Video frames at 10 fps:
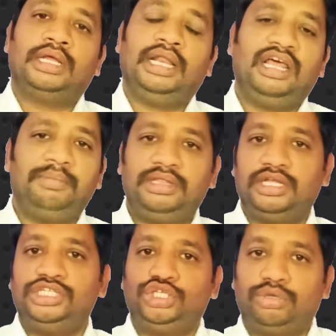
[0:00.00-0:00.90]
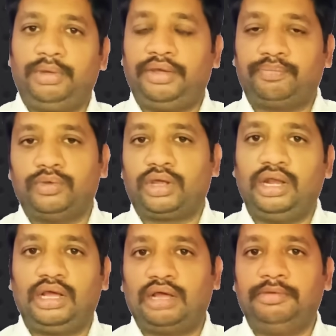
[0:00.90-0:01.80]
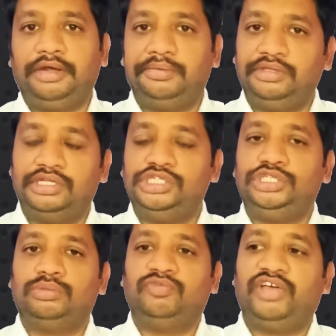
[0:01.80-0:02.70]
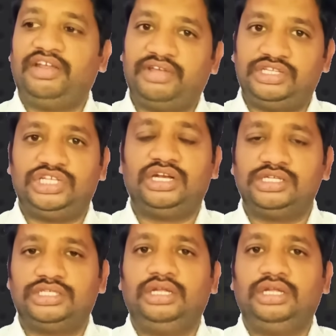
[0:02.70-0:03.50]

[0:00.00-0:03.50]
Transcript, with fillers: எல்லாருமே தெரிஞ்சுக்கிட்டோமே ஓகேங்களா கமெண்ட்டில் வந்து தெரிஞ்சுக்கிட்டோம் வேறு வேறு சேனல்ஸ்